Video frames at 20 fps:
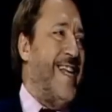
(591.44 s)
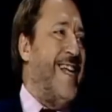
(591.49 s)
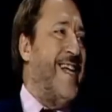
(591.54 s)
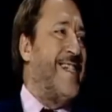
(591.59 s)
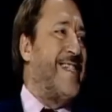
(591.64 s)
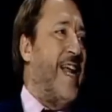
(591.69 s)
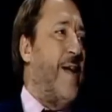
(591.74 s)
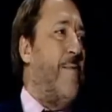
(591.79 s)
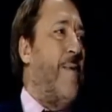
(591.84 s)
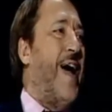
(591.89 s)

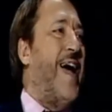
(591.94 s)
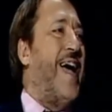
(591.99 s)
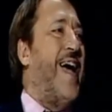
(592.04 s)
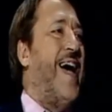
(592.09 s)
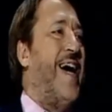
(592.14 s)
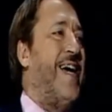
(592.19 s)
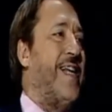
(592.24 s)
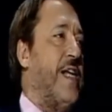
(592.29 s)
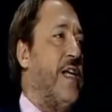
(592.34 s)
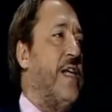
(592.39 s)
quería
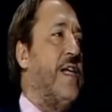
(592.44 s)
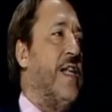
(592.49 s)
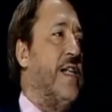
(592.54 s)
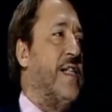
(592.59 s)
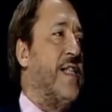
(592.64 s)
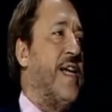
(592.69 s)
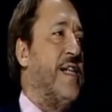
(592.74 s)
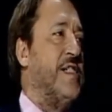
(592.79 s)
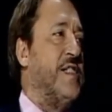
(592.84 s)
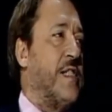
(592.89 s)
trabajar y que
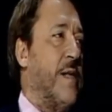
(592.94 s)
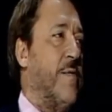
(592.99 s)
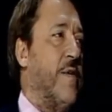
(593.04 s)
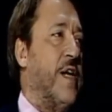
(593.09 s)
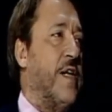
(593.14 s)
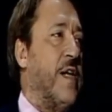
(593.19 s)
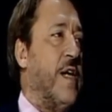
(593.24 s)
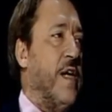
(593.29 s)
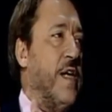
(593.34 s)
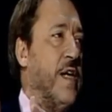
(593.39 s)
le dejasen
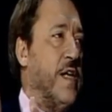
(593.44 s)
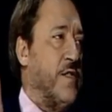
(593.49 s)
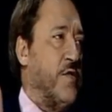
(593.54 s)
trabajar.